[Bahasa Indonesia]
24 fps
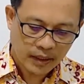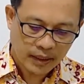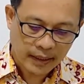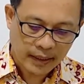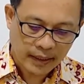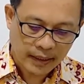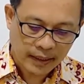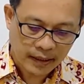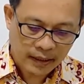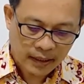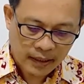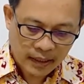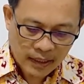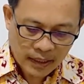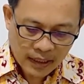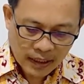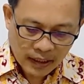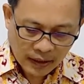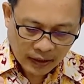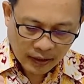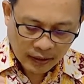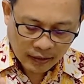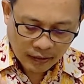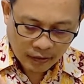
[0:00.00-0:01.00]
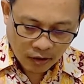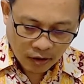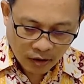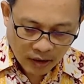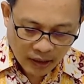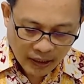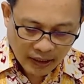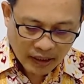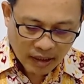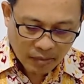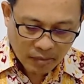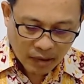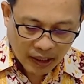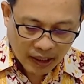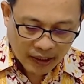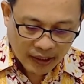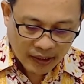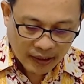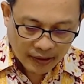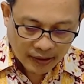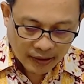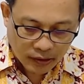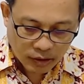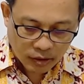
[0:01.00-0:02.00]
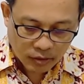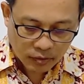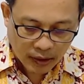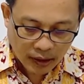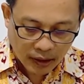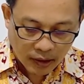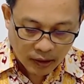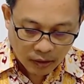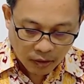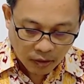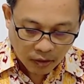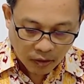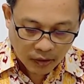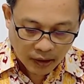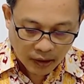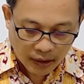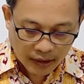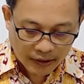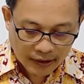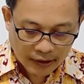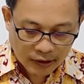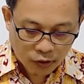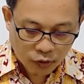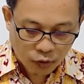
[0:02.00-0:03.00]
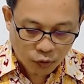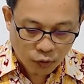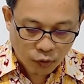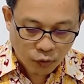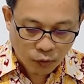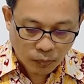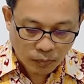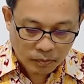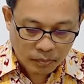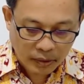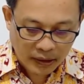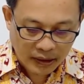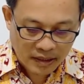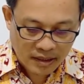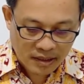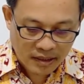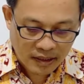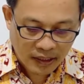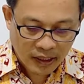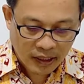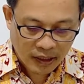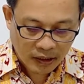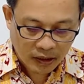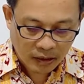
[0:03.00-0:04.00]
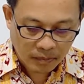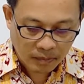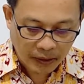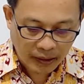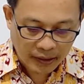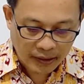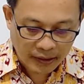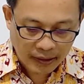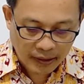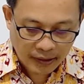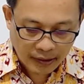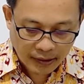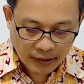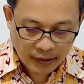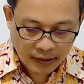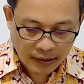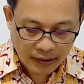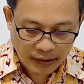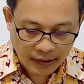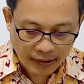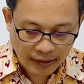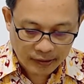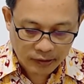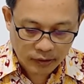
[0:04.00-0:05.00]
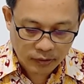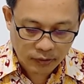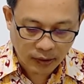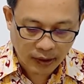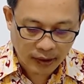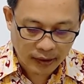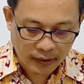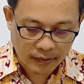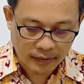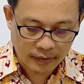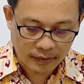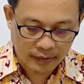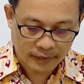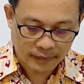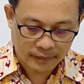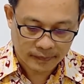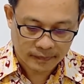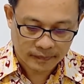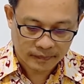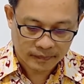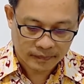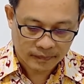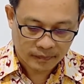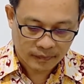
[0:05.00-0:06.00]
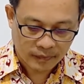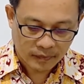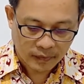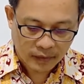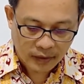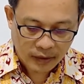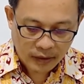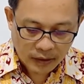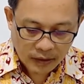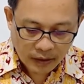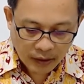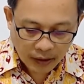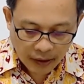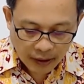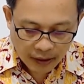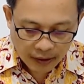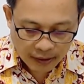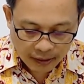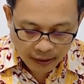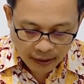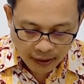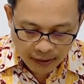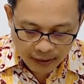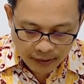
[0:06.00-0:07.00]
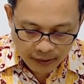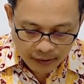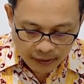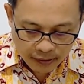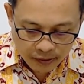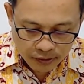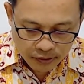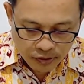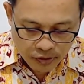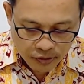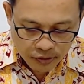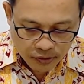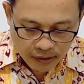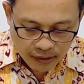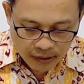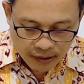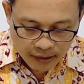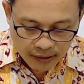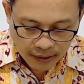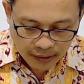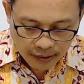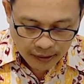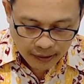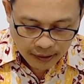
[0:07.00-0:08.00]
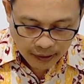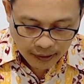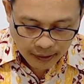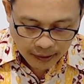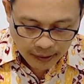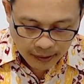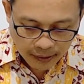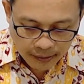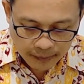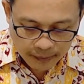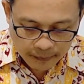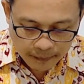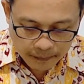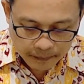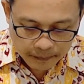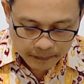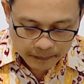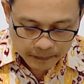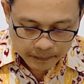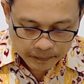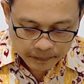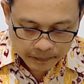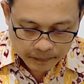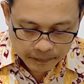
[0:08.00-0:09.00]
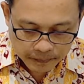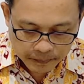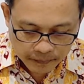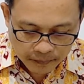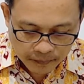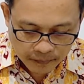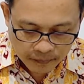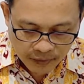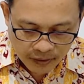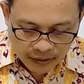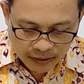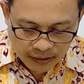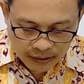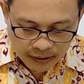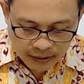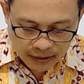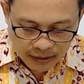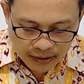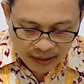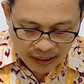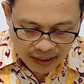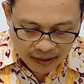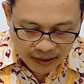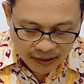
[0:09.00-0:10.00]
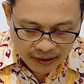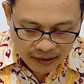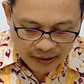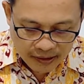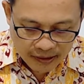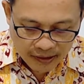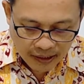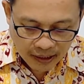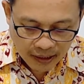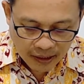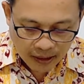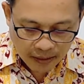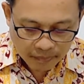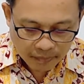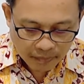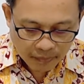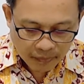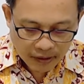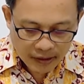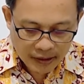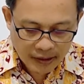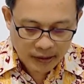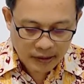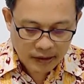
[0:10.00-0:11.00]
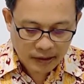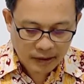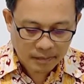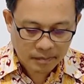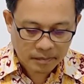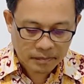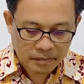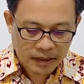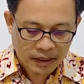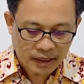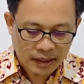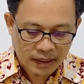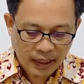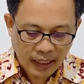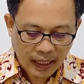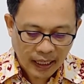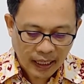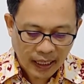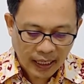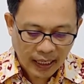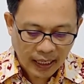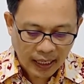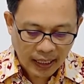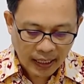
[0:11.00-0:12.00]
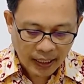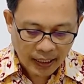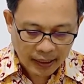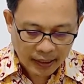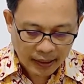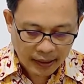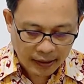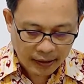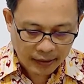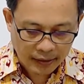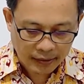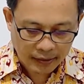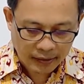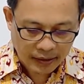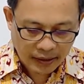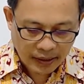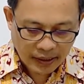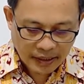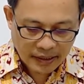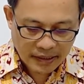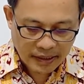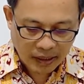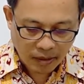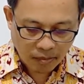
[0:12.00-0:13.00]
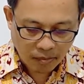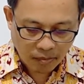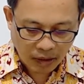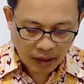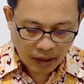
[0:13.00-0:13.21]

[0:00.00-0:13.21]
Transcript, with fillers: Ya. Orang yang mengandalkan Tuhan, orang itu berserah kepada kehendak Tuhan. Dan ayat itu juga dikatakan ia akan ditanam di tepi air yang